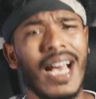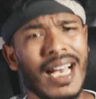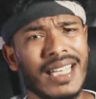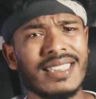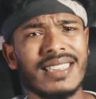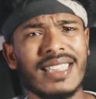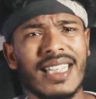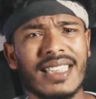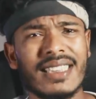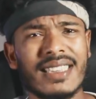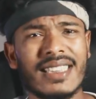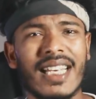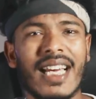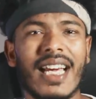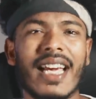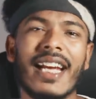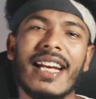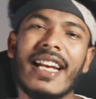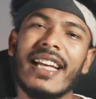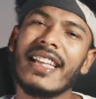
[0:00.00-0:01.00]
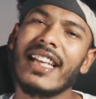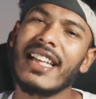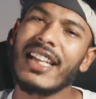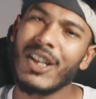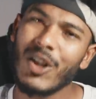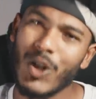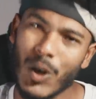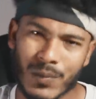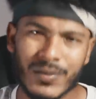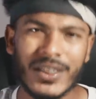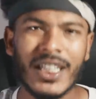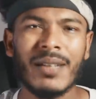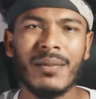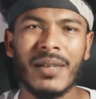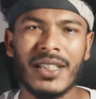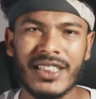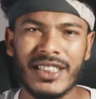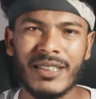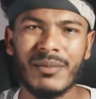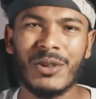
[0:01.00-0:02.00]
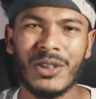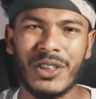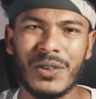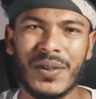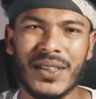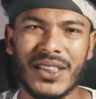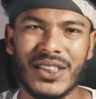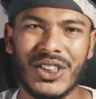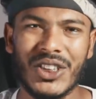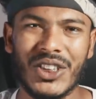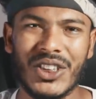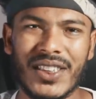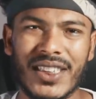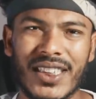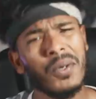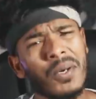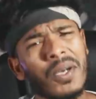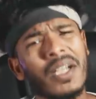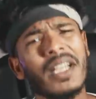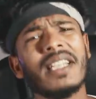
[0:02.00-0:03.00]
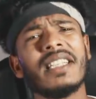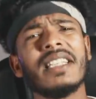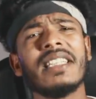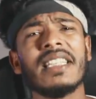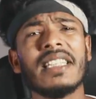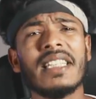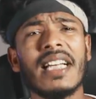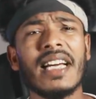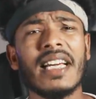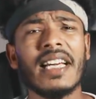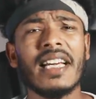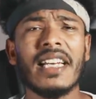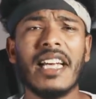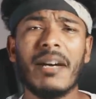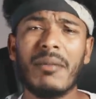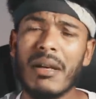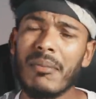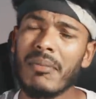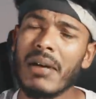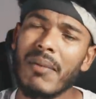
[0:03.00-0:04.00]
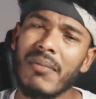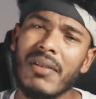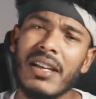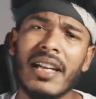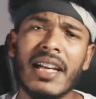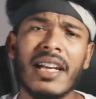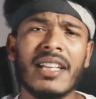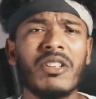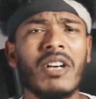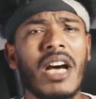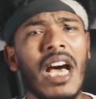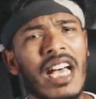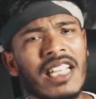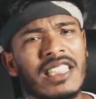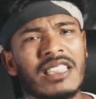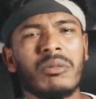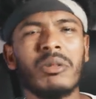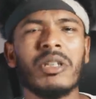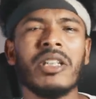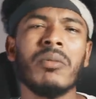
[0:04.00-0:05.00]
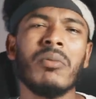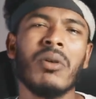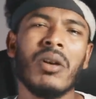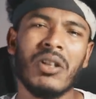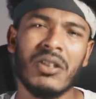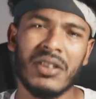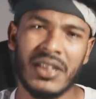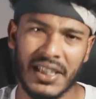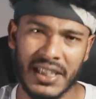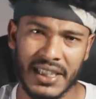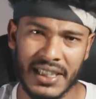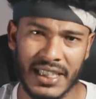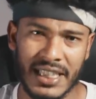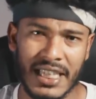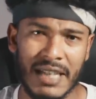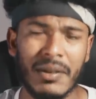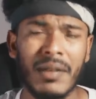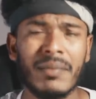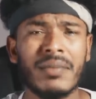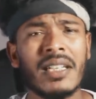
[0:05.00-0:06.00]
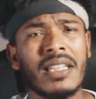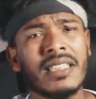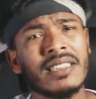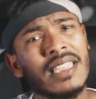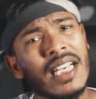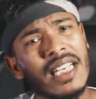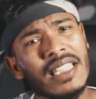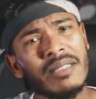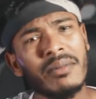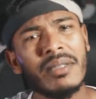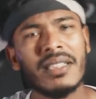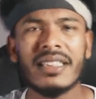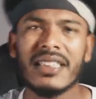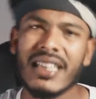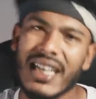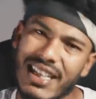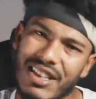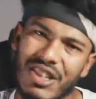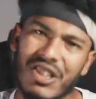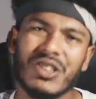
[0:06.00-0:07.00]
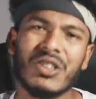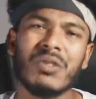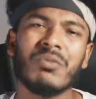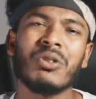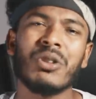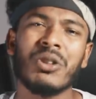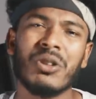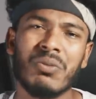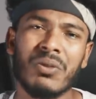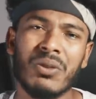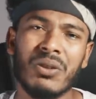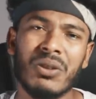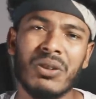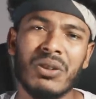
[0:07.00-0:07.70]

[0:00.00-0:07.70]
আচ্ছা আচ্ছা এটা তাইলে রমজান মাসের মোটিভেশন ওকে দিতে থাকেন আমরা পাবলিকরা তো আজীবনই বল থেকে গেলাম আপনারা যা দিবেন তাই হজম করব